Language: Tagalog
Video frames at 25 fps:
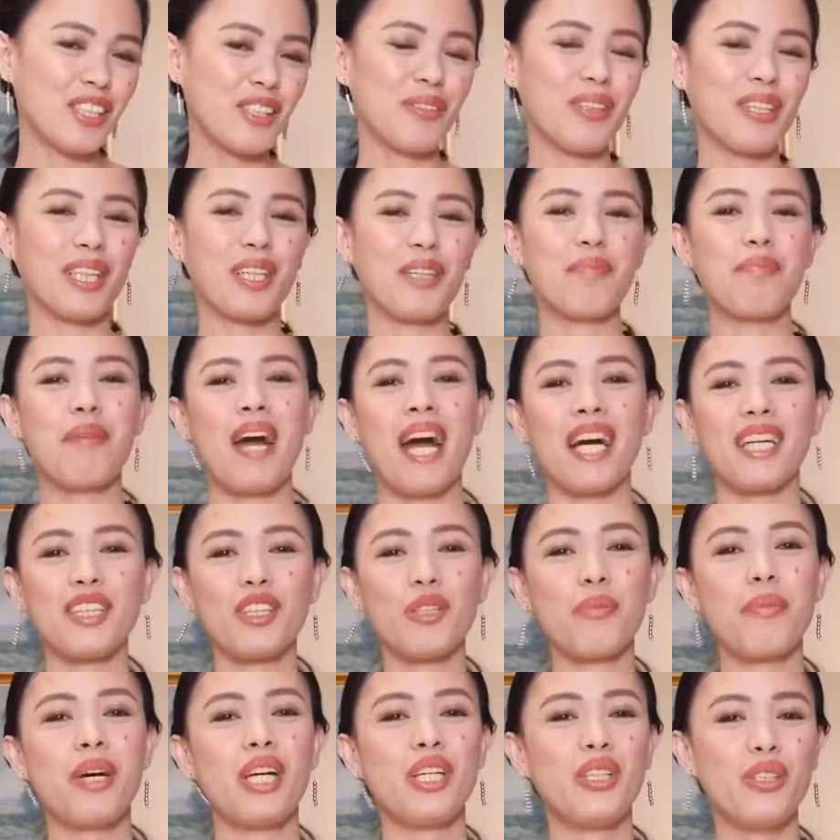Welcome back to
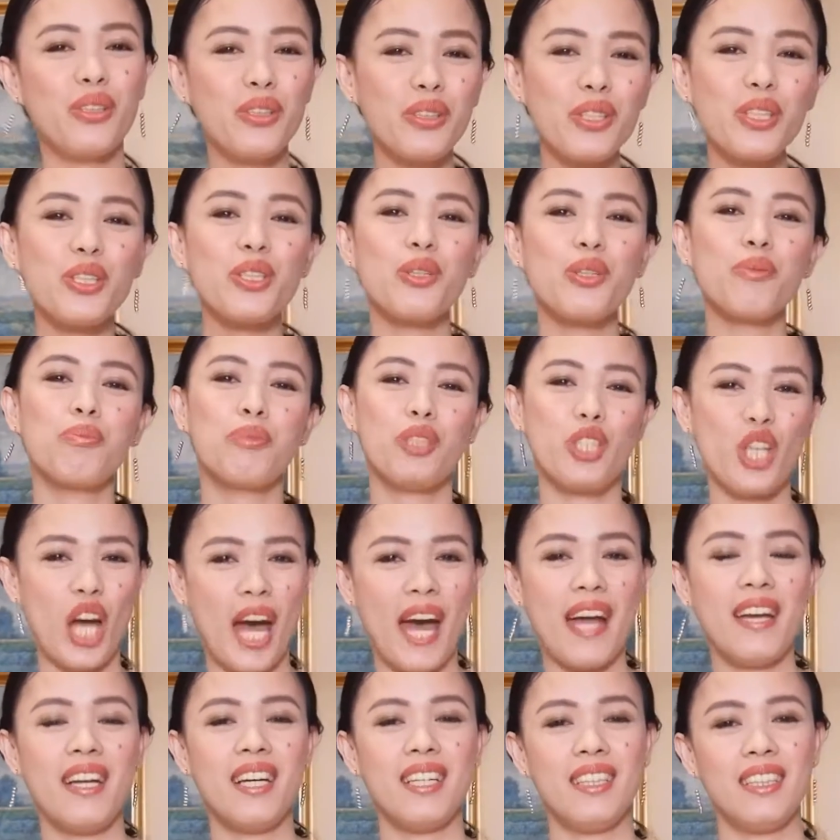my YouTube channel.